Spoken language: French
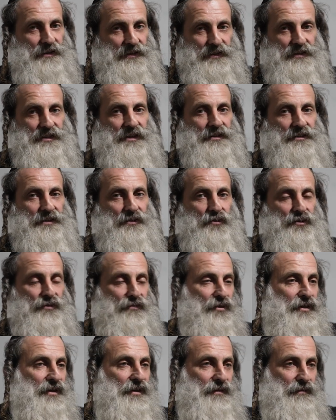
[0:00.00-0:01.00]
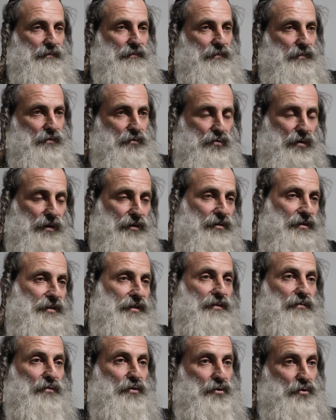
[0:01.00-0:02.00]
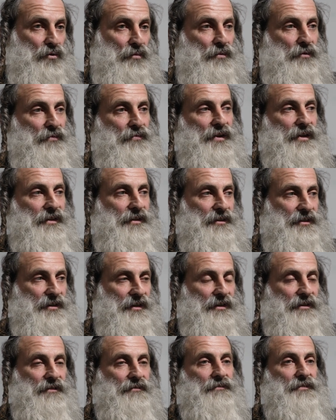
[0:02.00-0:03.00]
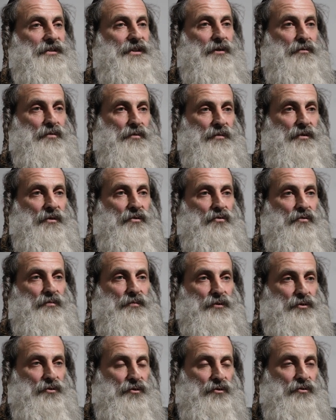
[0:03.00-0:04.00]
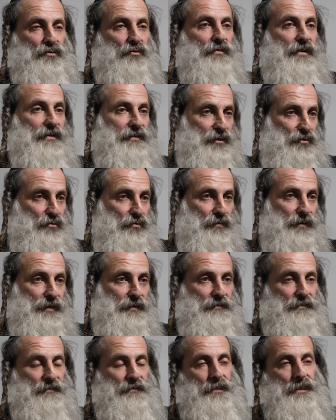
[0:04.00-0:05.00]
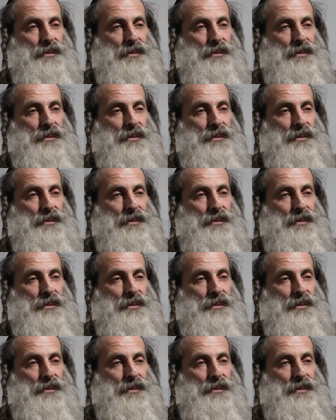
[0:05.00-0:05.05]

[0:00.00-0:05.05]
Et ça, c'est le niveau des. Nous, à notre niveau, ce qu'on peut faire déjà, hein, c'est un moment où on peut se retrouver avec nous-mêmes,